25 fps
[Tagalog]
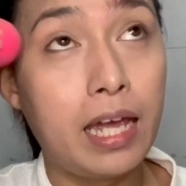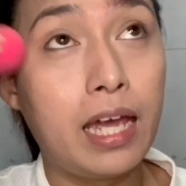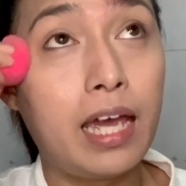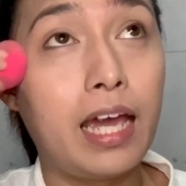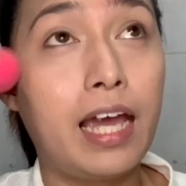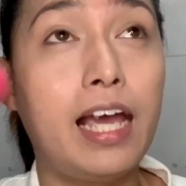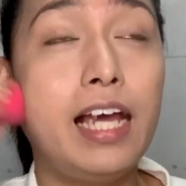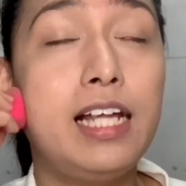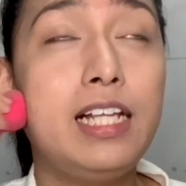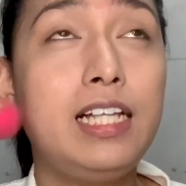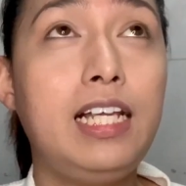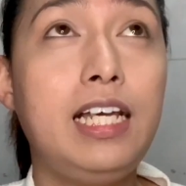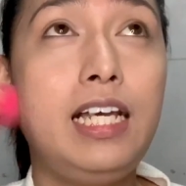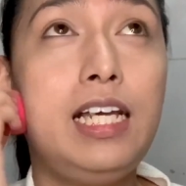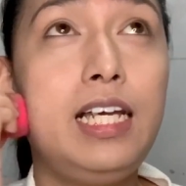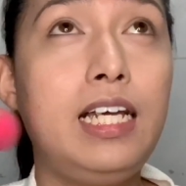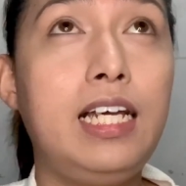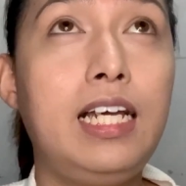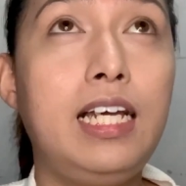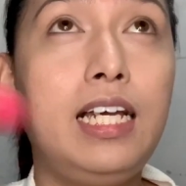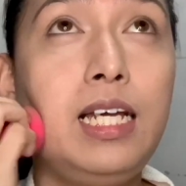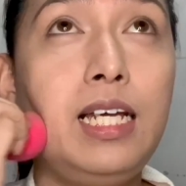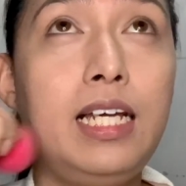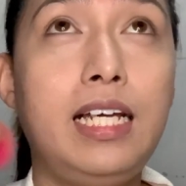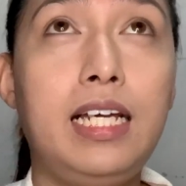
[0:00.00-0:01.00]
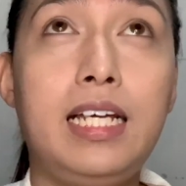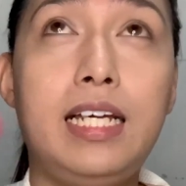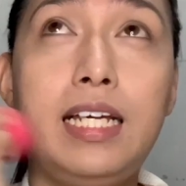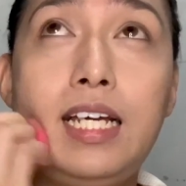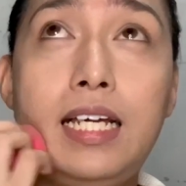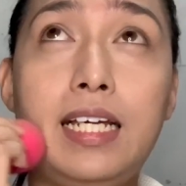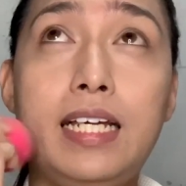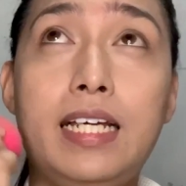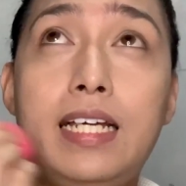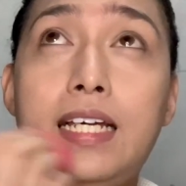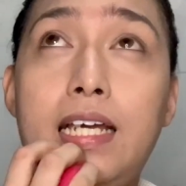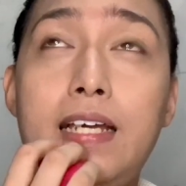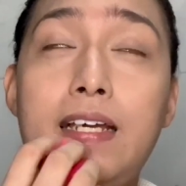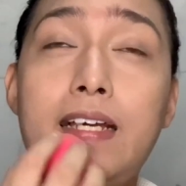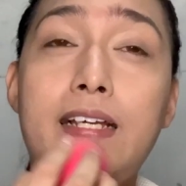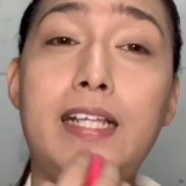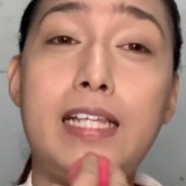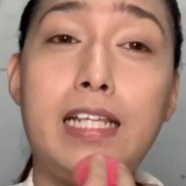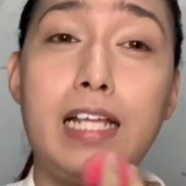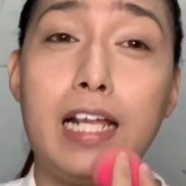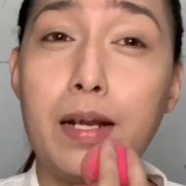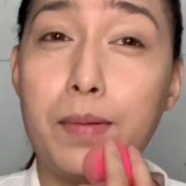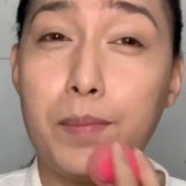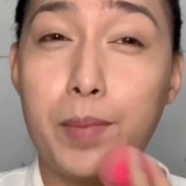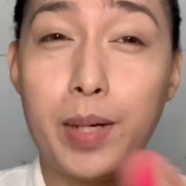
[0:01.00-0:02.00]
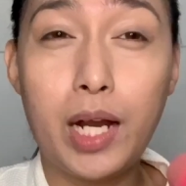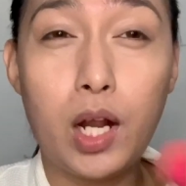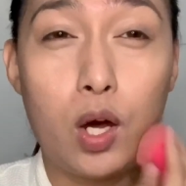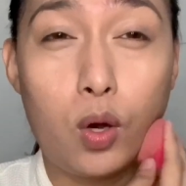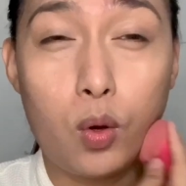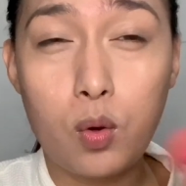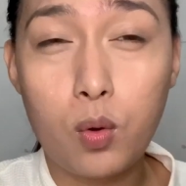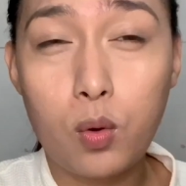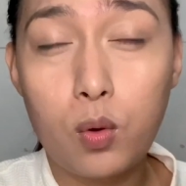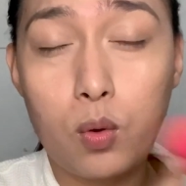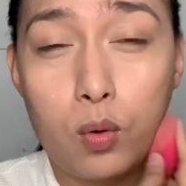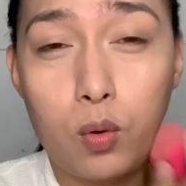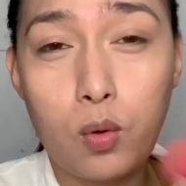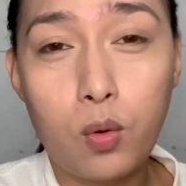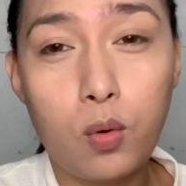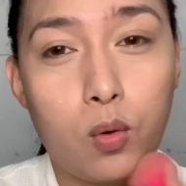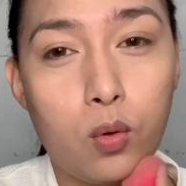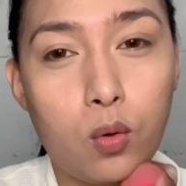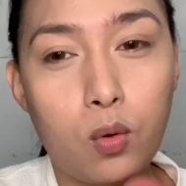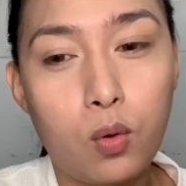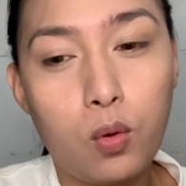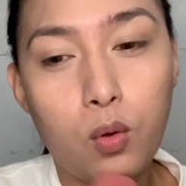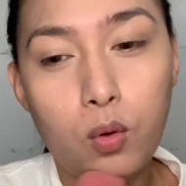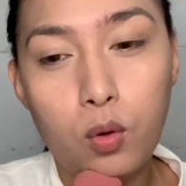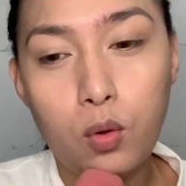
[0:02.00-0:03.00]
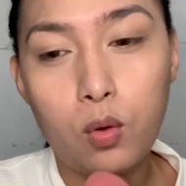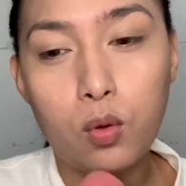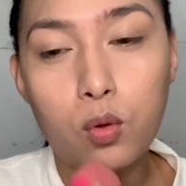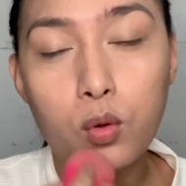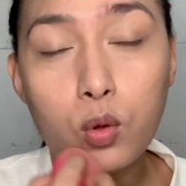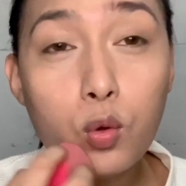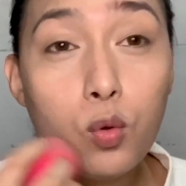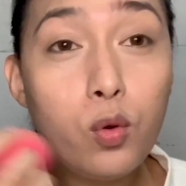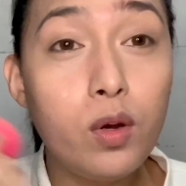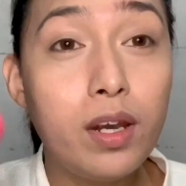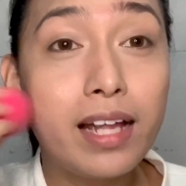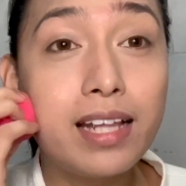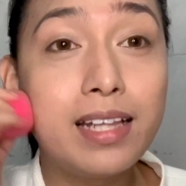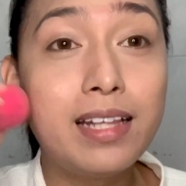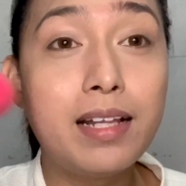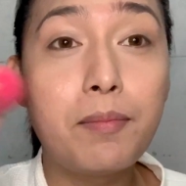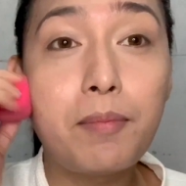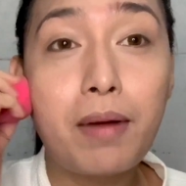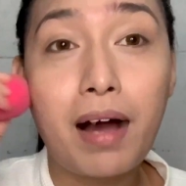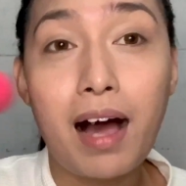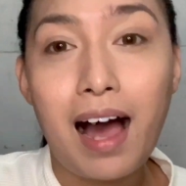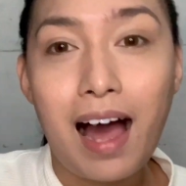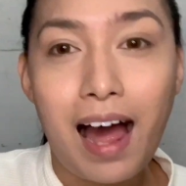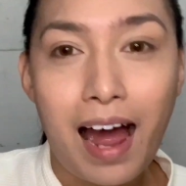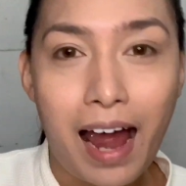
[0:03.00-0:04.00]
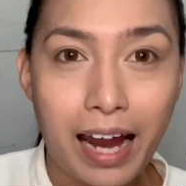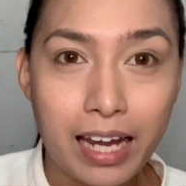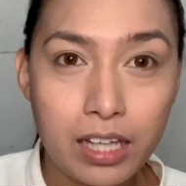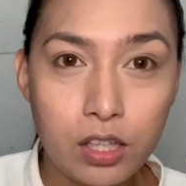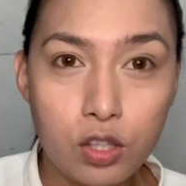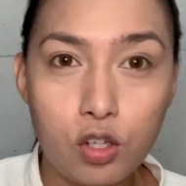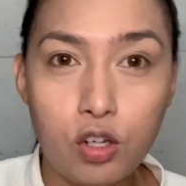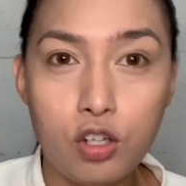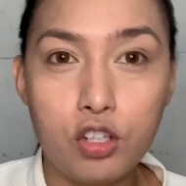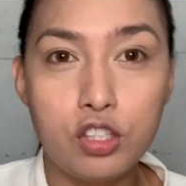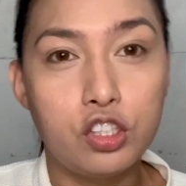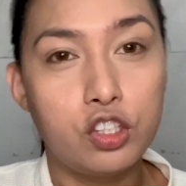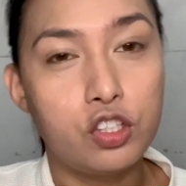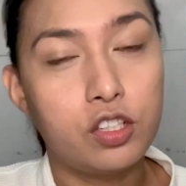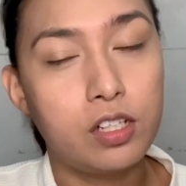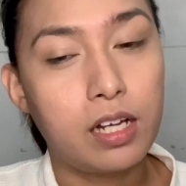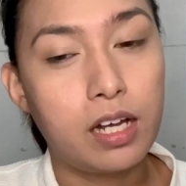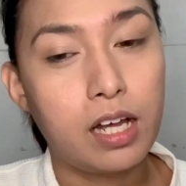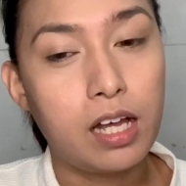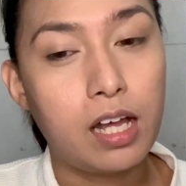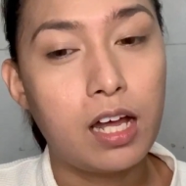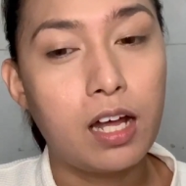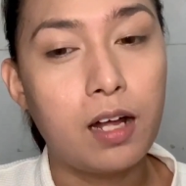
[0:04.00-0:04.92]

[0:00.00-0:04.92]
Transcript: hindi hindi naman ako tulad ng mga idol nyo na